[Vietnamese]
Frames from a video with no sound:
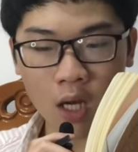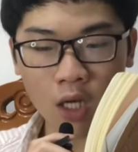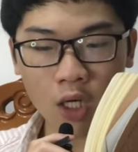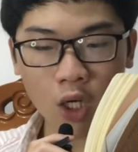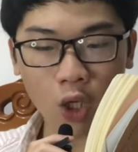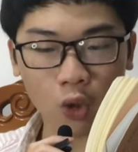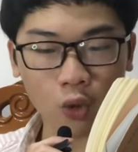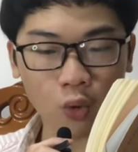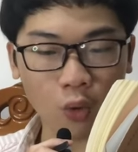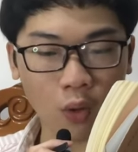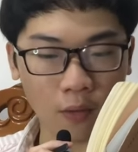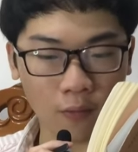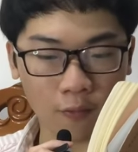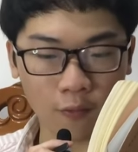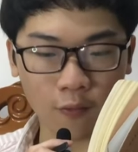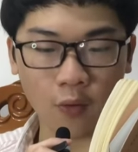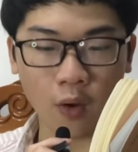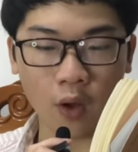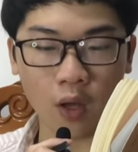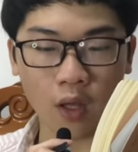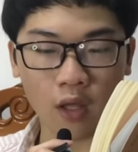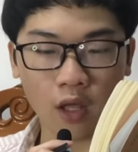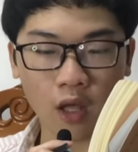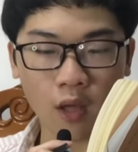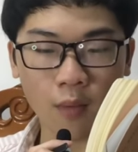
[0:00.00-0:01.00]
Thật tuyệt
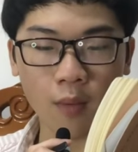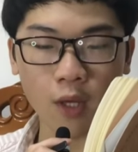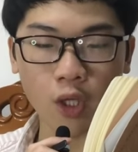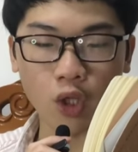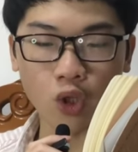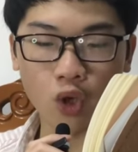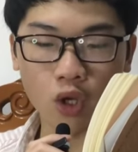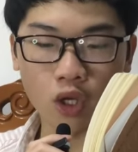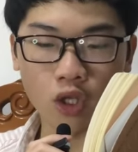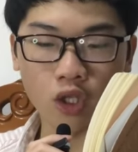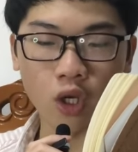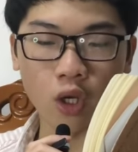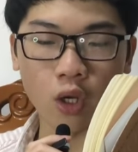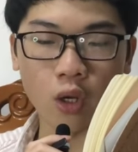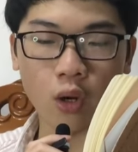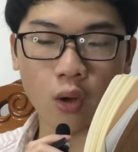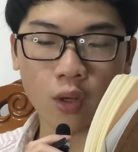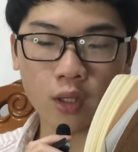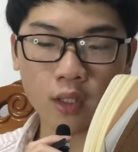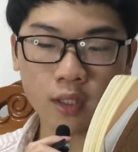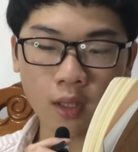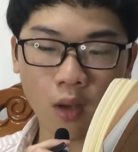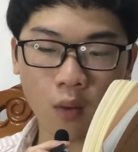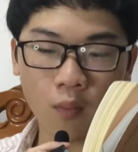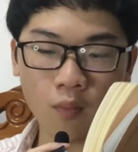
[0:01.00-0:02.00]
vời khi mà duy trì
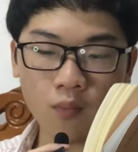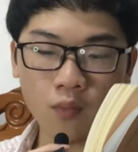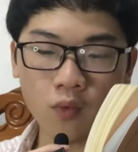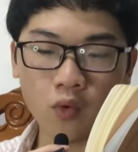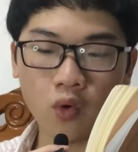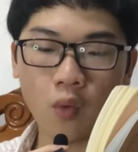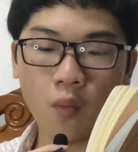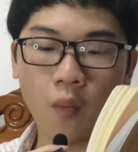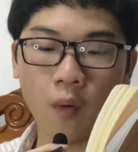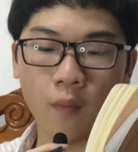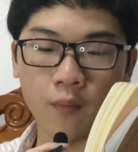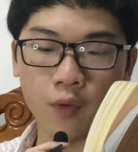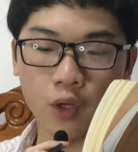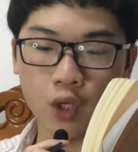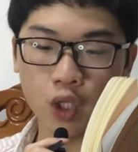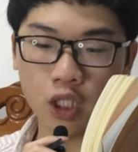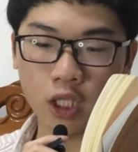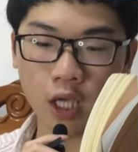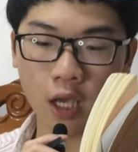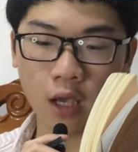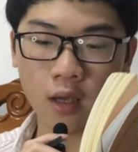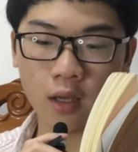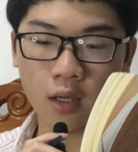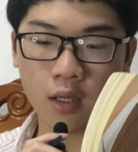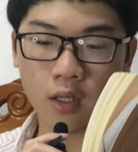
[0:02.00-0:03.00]
lối sống của một đứa
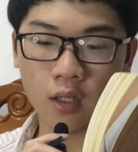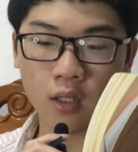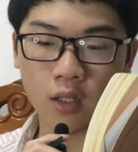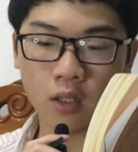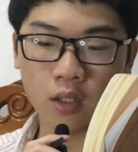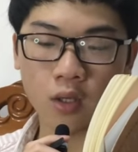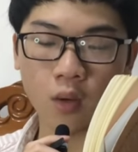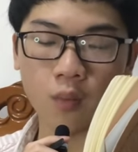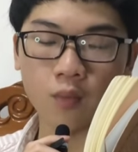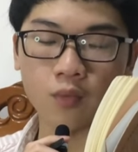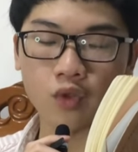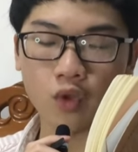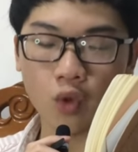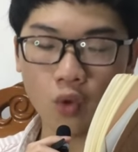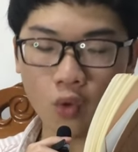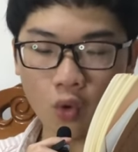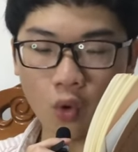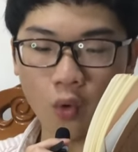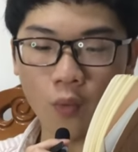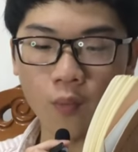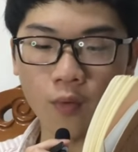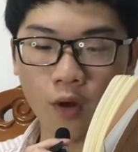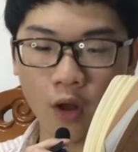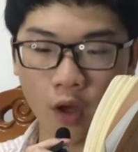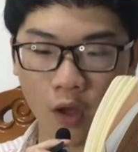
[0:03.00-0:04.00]
trẻ trong suốt
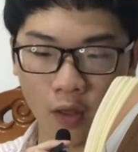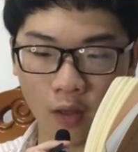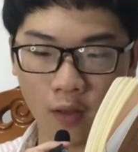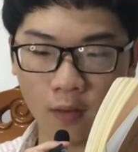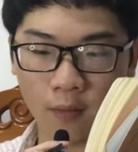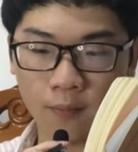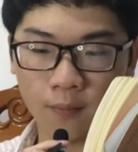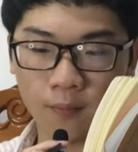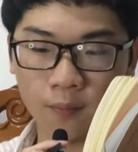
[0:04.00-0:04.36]
cuộc đời.